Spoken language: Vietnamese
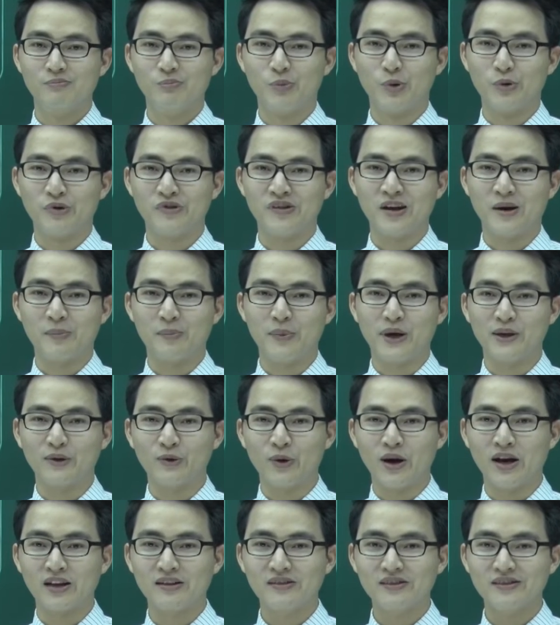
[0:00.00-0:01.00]
Một dạng bài
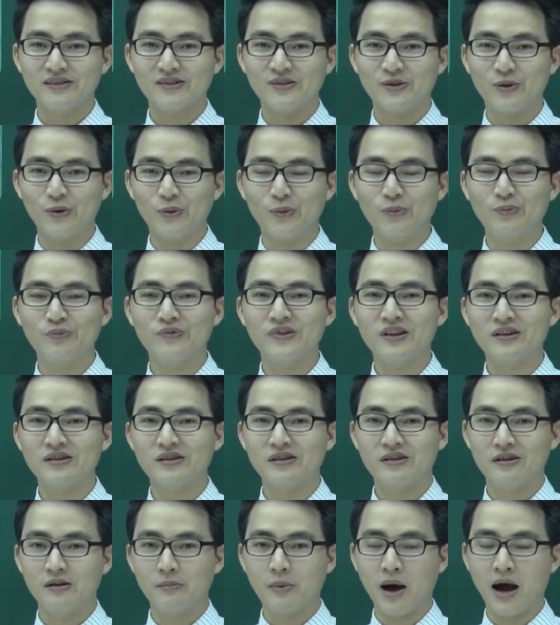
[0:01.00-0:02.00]
toán cũng
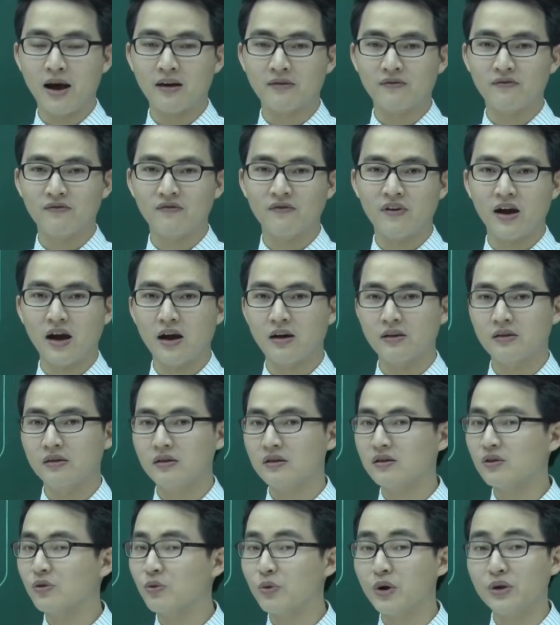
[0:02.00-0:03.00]
rất cơ bản và
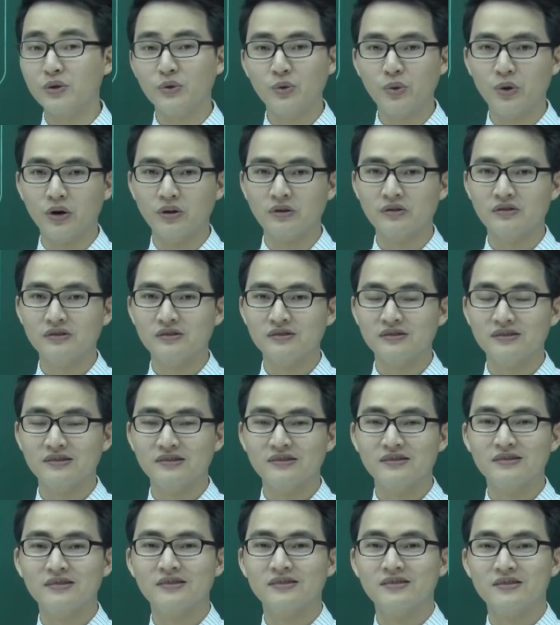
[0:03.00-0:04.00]
rất quen thuộc,
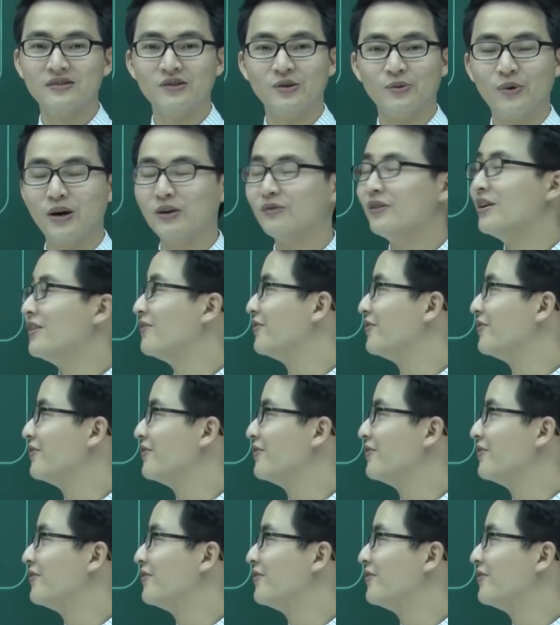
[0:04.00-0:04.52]
đúng không?